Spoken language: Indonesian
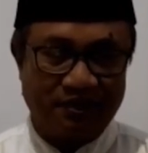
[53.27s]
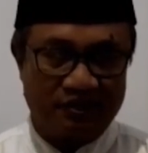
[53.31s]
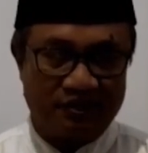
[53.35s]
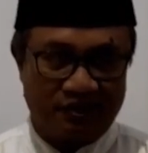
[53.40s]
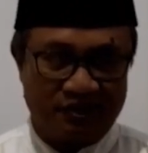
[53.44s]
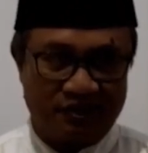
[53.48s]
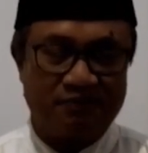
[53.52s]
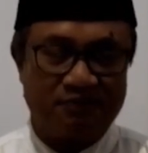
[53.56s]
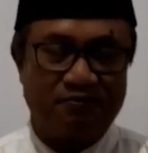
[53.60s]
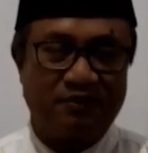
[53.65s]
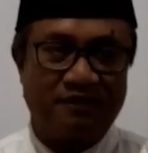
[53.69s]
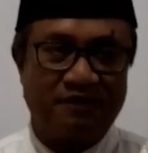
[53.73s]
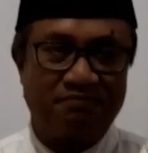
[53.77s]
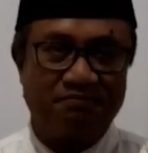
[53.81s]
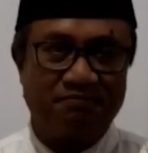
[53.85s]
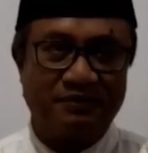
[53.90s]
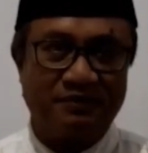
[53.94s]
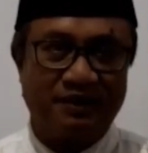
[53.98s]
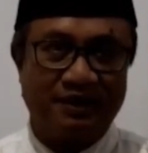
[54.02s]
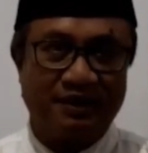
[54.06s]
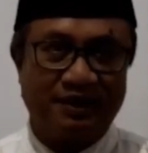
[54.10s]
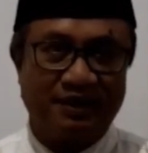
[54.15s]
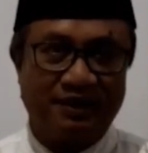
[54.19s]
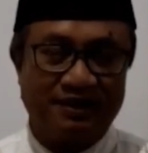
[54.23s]
sebab
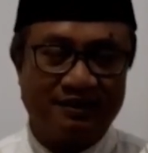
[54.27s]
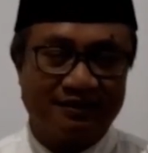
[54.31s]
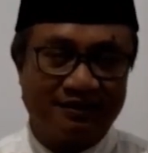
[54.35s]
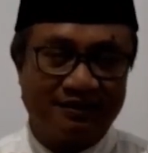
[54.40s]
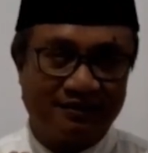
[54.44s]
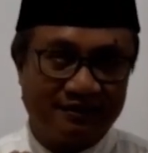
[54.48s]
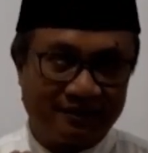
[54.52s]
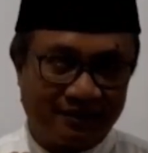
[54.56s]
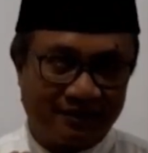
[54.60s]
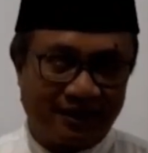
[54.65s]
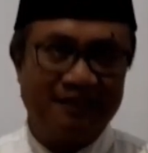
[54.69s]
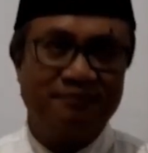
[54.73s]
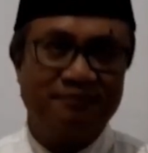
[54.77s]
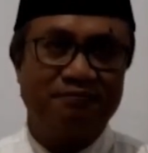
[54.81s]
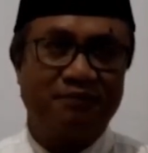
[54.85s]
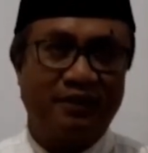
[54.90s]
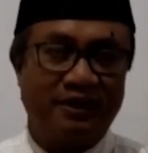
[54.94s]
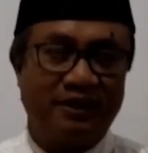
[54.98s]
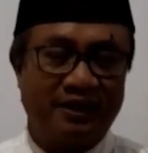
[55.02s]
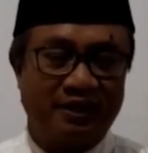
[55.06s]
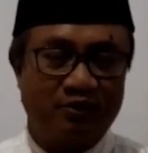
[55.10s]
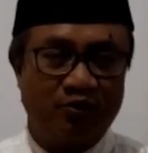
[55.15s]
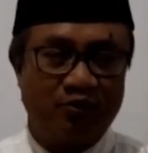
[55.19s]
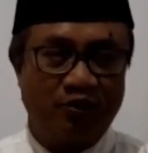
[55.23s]

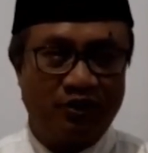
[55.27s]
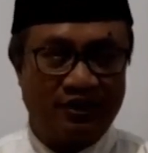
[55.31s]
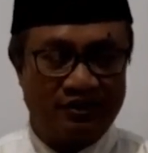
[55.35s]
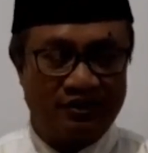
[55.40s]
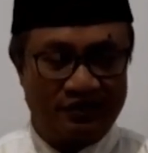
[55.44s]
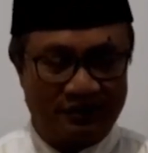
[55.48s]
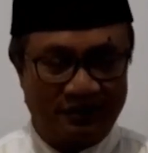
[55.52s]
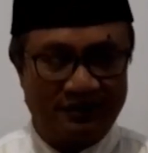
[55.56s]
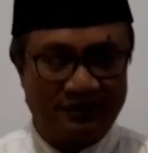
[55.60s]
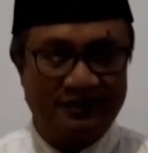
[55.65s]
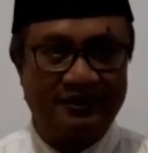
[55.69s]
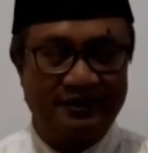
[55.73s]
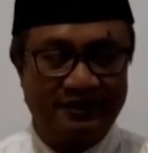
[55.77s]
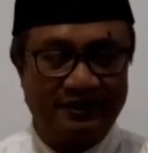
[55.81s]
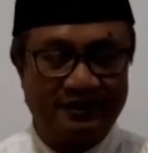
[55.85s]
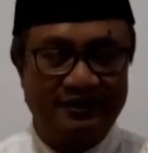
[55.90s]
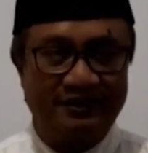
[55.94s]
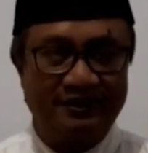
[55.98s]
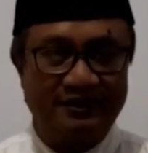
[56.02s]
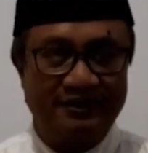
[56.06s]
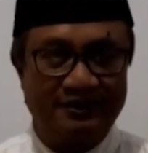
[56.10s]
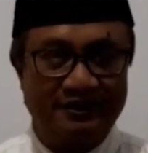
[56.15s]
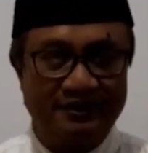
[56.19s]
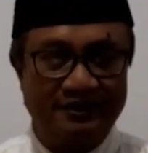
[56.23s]
tanpa regulasi
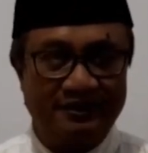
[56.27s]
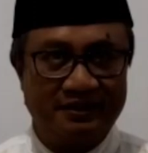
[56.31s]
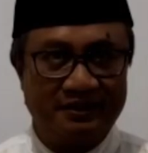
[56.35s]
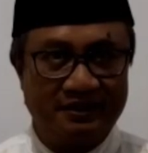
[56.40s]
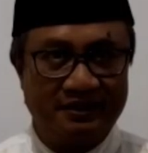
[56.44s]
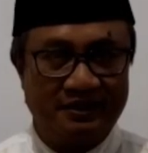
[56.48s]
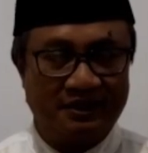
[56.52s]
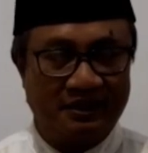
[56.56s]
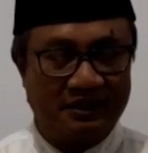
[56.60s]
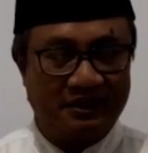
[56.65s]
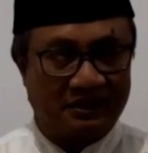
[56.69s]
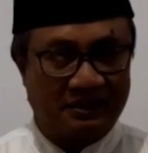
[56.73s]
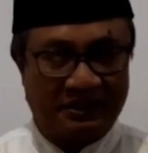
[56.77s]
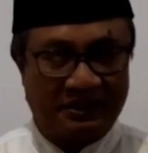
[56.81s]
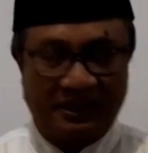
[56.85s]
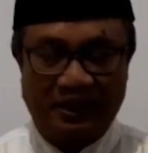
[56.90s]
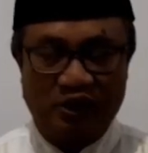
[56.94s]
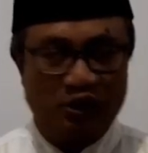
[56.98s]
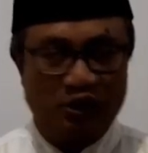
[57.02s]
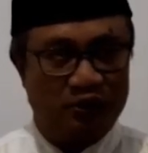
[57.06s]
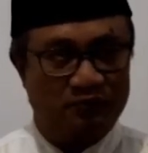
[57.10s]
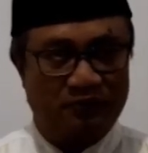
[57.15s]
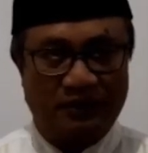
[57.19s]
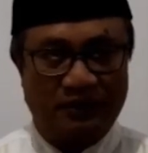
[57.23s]
diri,
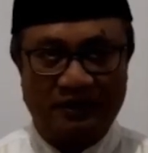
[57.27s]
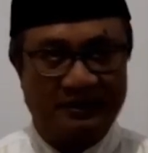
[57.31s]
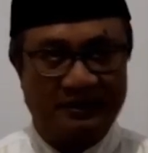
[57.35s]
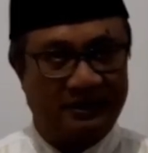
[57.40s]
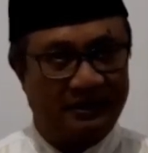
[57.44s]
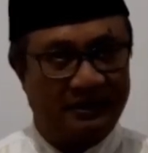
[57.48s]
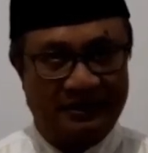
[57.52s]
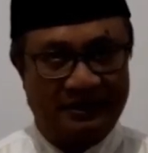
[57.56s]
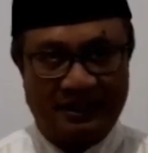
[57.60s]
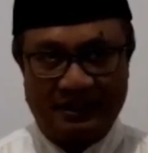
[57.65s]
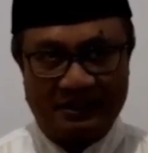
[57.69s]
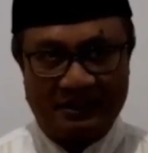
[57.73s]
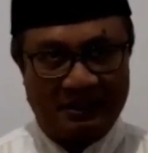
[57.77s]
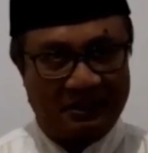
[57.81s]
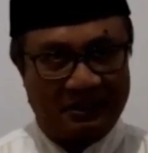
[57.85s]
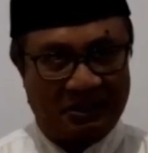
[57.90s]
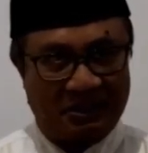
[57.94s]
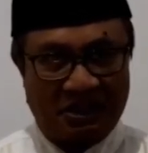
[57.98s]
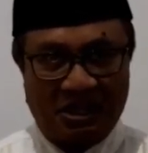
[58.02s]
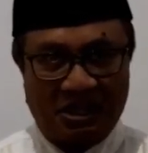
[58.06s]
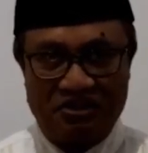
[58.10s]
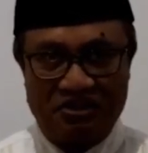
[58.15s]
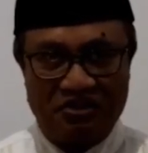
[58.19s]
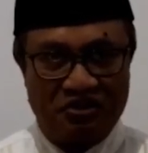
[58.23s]
kehidupan kita akan
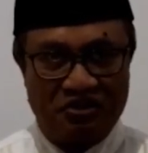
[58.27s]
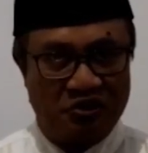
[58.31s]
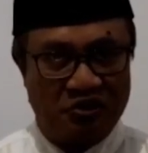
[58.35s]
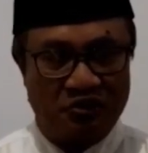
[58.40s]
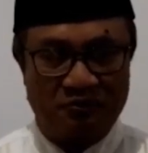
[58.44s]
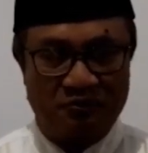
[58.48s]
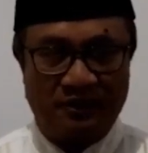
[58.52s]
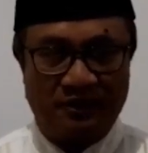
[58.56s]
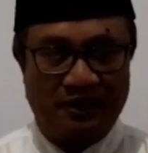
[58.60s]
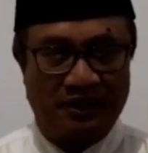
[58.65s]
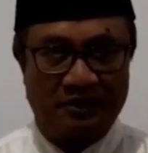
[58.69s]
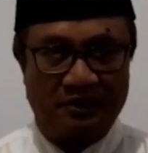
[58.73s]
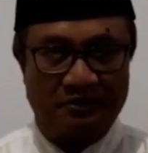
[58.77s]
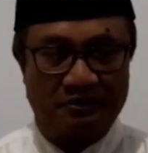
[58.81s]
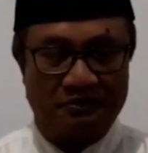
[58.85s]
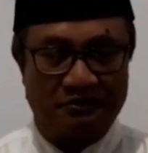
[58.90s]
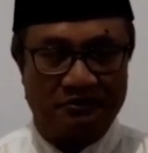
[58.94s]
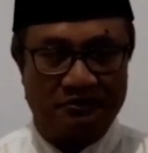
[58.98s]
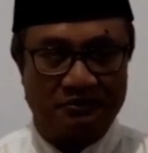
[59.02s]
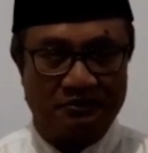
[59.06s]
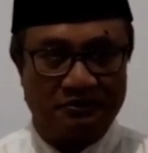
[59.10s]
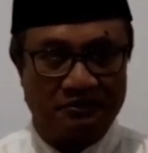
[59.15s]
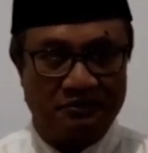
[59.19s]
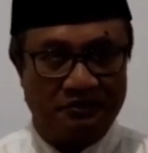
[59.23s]
kacau balau,
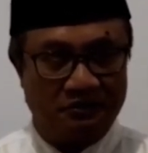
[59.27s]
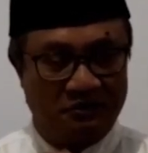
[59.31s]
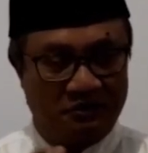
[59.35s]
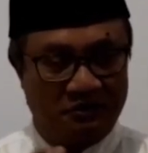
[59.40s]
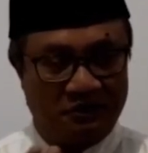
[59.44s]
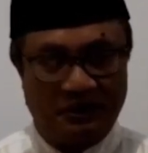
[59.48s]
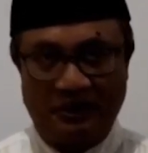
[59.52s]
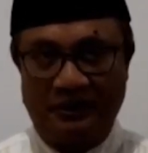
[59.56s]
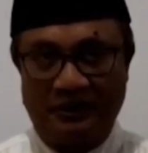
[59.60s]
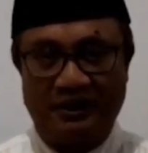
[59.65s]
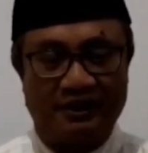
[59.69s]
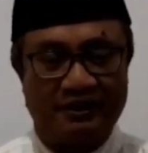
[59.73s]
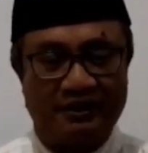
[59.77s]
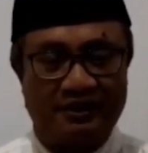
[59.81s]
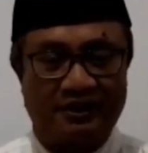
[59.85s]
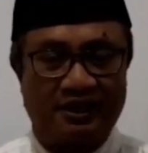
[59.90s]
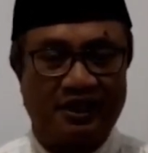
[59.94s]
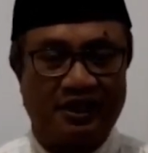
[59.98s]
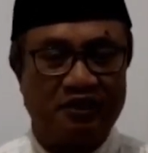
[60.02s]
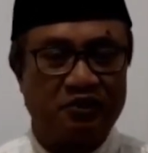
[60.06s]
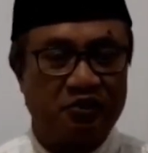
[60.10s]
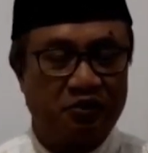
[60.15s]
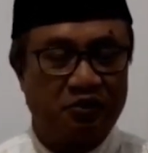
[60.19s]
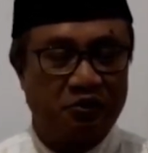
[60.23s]
tidak
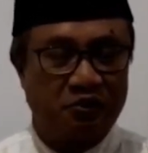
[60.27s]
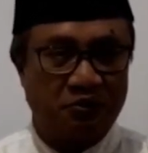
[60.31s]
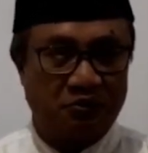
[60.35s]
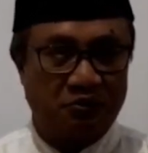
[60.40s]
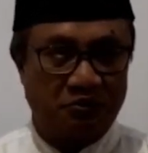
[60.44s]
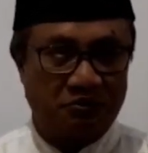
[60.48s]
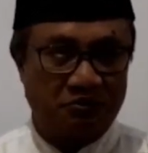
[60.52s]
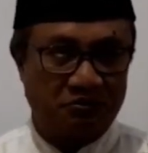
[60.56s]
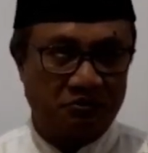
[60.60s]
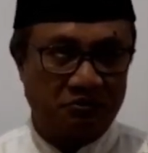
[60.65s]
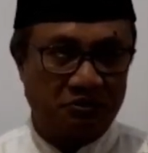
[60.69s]
teratur,